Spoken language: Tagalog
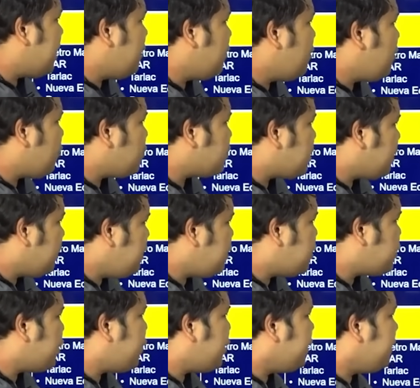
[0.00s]
sa Ilocos
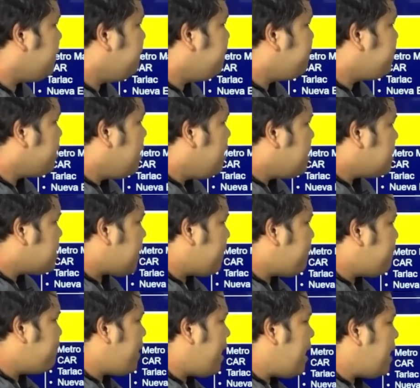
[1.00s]
Region,
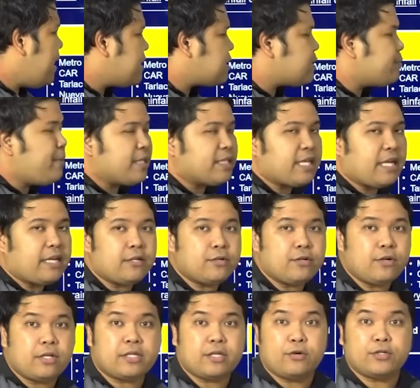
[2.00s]
Sambales,
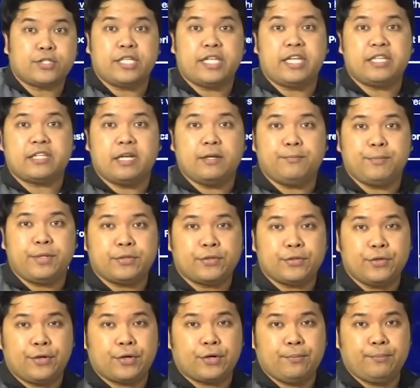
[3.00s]
Batan at Occidental
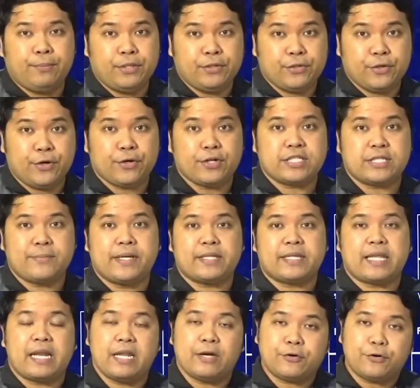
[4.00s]
Mindoro, Mindoro.
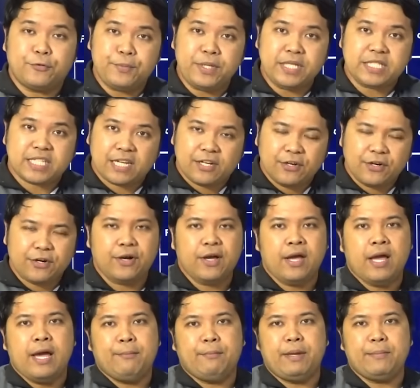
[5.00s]
Samantalang kung minsan ho,
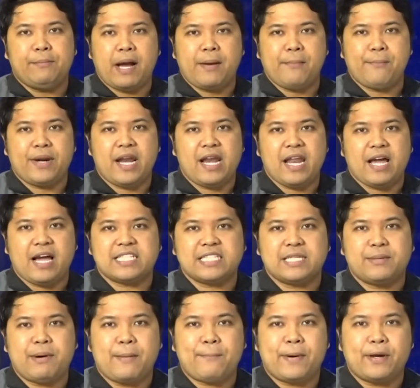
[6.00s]
may mga malalakas
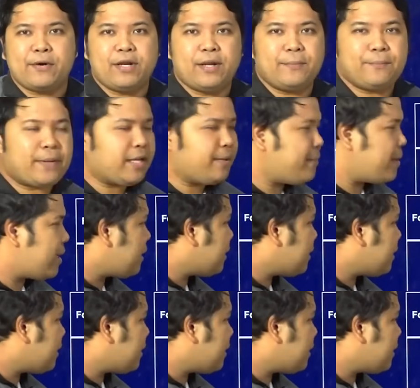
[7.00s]
na mga pag-ulan pa rin